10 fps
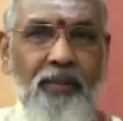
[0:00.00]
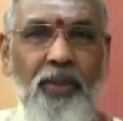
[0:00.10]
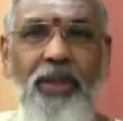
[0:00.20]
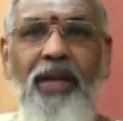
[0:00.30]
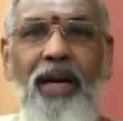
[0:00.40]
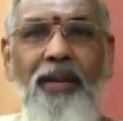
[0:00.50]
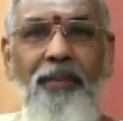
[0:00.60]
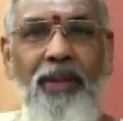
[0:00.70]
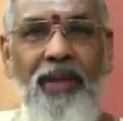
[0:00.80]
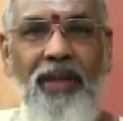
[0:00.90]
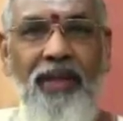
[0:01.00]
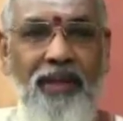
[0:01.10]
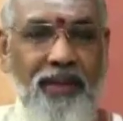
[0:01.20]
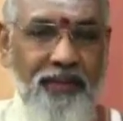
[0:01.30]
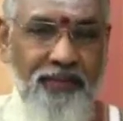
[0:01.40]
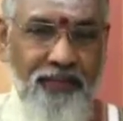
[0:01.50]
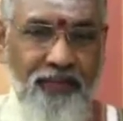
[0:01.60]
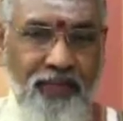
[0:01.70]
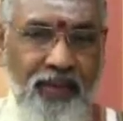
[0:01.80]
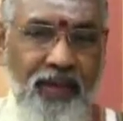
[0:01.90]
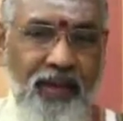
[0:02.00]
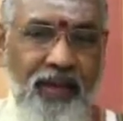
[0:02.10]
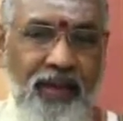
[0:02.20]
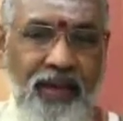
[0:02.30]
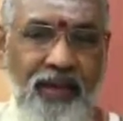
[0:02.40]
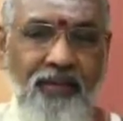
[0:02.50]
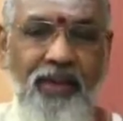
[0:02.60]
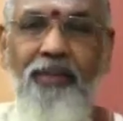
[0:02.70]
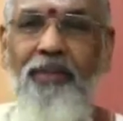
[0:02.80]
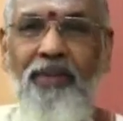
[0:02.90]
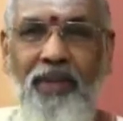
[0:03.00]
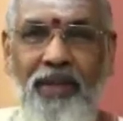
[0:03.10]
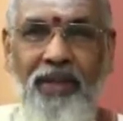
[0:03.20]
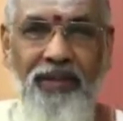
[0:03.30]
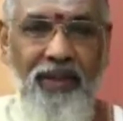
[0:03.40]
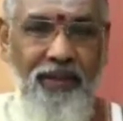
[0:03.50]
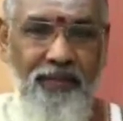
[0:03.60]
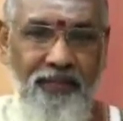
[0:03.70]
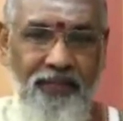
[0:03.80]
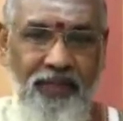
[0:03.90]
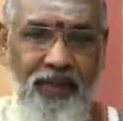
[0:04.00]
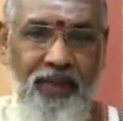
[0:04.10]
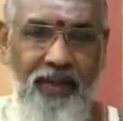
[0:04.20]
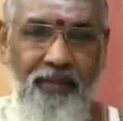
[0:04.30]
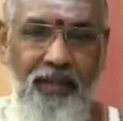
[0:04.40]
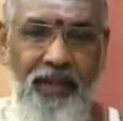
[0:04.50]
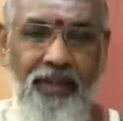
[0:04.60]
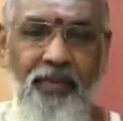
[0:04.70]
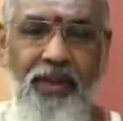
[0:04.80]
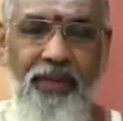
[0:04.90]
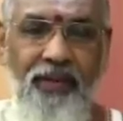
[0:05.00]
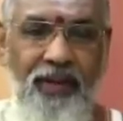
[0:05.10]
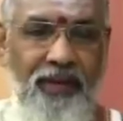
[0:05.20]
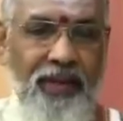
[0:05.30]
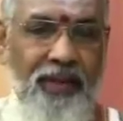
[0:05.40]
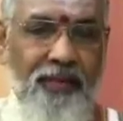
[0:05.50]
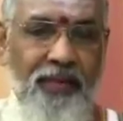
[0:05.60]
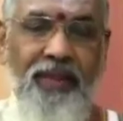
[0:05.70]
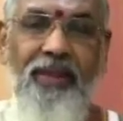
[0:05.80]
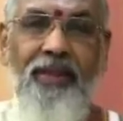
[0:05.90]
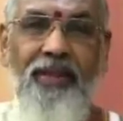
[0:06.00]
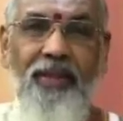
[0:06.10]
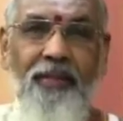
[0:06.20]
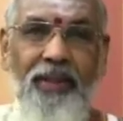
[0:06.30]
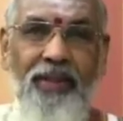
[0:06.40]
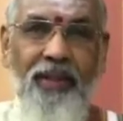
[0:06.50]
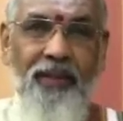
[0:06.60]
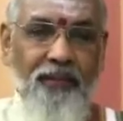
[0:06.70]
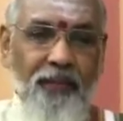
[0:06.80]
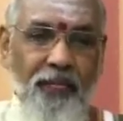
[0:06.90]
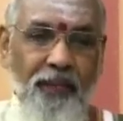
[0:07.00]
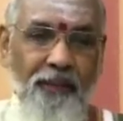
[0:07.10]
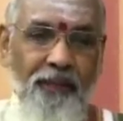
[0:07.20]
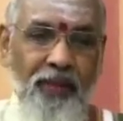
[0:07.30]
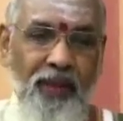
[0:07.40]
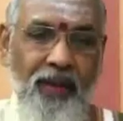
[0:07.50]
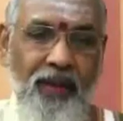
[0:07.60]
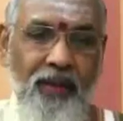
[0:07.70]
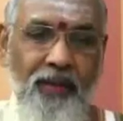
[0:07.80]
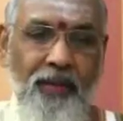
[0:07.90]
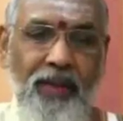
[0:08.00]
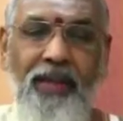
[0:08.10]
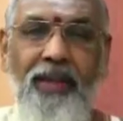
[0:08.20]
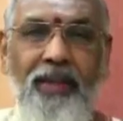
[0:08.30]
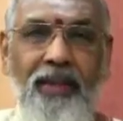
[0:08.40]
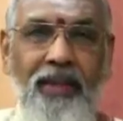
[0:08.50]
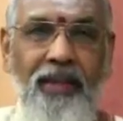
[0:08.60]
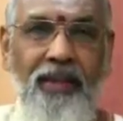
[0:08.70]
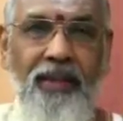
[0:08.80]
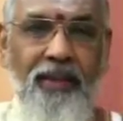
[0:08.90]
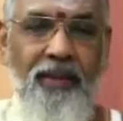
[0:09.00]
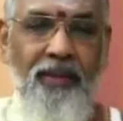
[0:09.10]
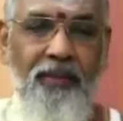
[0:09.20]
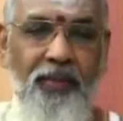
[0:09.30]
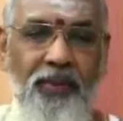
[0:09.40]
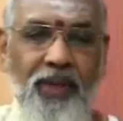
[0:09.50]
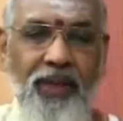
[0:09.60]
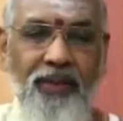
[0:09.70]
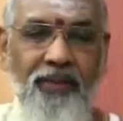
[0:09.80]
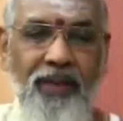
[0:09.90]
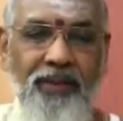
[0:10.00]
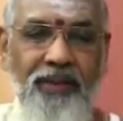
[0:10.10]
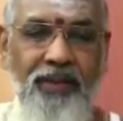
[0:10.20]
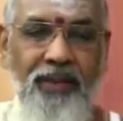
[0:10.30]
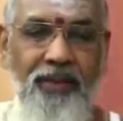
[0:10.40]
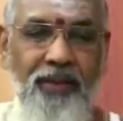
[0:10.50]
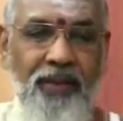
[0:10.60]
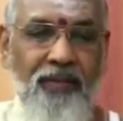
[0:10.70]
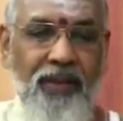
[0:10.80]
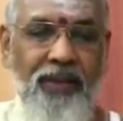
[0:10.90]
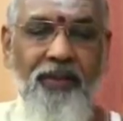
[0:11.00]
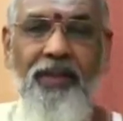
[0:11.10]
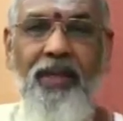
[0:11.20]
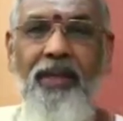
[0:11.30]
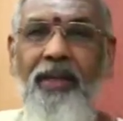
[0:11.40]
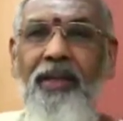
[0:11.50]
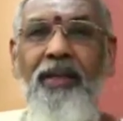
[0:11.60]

புதிதாக பிறக்க இருக்கும் ஏ விளம்பி வருடத்தை மகிழ்வுடன் வரவேற்கும் இந்த சந்தர்ப்பத்தில் நமது மக்களுக்கு புத்தாண்டு வாழ்த்து செய்தி ஒன்றை வழங்குவதில்